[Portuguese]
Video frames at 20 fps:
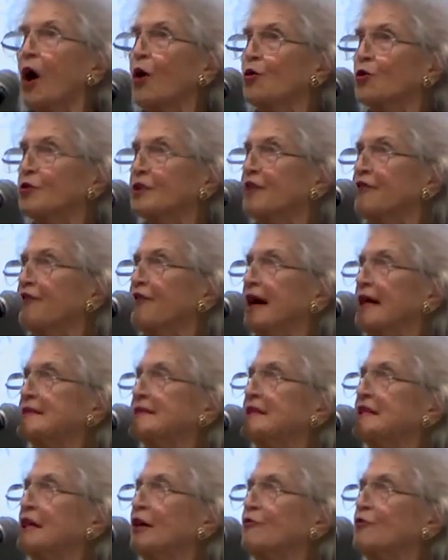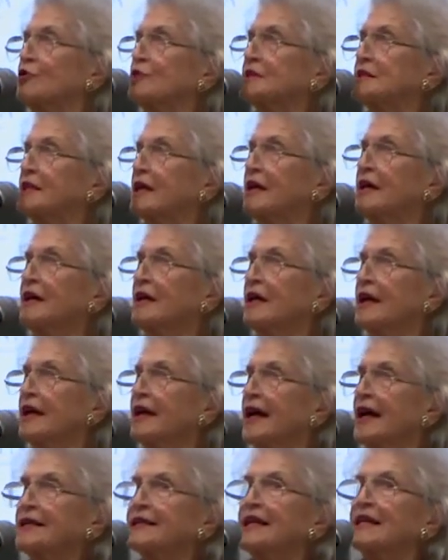Algo que fazem a você
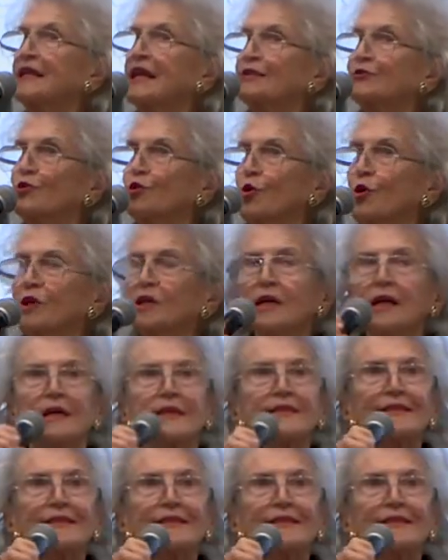é aquela dor